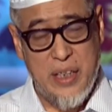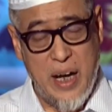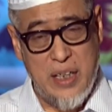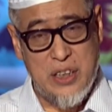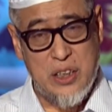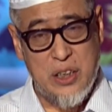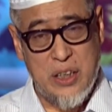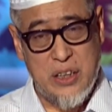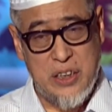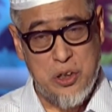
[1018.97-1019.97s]
颜
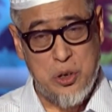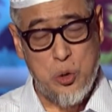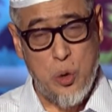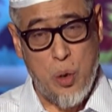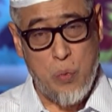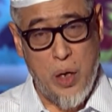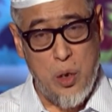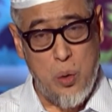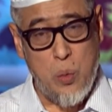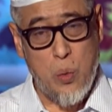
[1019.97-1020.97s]
色、形状、
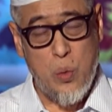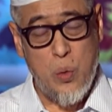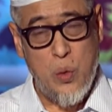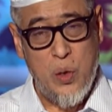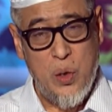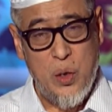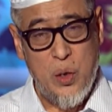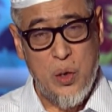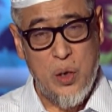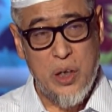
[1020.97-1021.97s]
纹路。
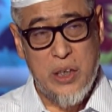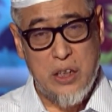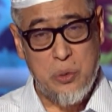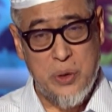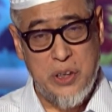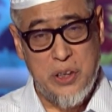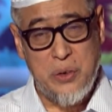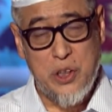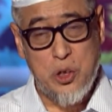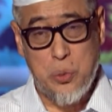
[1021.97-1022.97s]
和它所栖
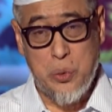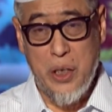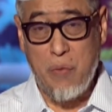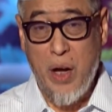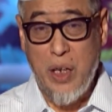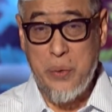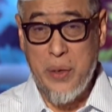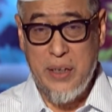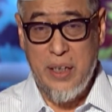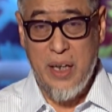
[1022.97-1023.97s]
居的树叶完全